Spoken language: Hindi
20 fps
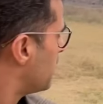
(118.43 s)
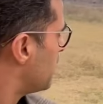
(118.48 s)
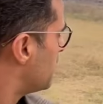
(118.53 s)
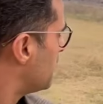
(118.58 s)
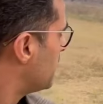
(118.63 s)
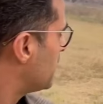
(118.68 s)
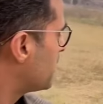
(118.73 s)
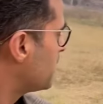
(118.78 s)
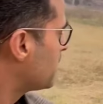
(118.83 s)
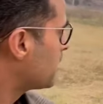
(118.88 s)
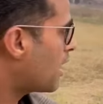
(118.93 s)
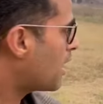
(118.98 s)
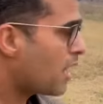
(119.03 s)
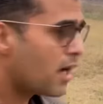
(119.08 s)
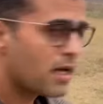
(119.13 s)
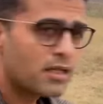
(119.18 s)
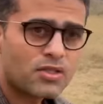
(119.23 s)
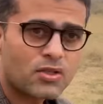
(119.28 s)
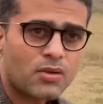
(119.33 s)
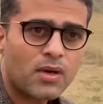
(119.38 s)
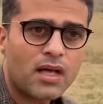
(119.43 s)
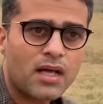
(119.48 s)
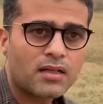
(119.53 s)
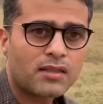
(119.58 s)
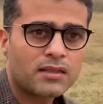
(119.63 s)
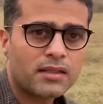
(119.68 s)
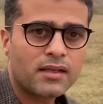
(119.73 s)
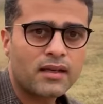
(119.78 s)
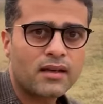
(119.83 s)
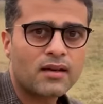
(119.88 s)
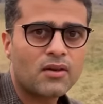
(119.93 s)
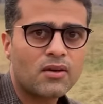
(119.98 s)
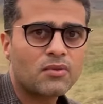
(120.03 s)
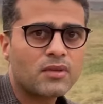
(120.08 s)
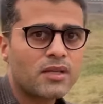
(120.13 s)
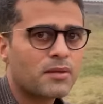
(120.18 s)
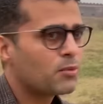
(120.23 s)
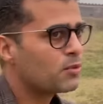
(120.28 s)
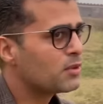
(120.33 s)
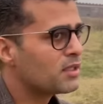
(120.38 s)
लेकिन आज जो हालत देख रहा हूँ
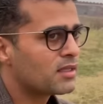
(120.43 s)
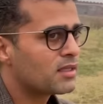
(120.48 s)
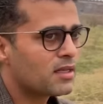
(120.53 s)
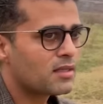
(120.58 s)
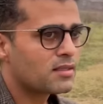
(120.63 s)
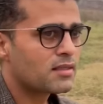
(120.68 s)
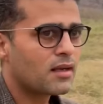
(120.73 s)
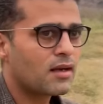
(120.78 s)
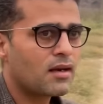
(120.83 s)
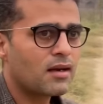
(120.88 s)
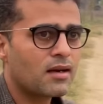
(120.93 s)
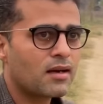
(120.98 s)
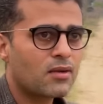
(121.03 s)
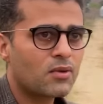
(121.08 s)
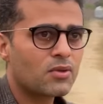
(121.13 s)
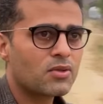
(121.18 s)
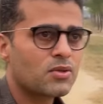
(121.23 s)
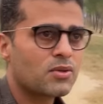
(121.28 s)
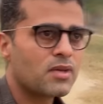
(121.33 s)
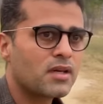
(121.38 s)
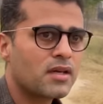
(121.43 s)
ये पूरी तरह से खंडर हो चुका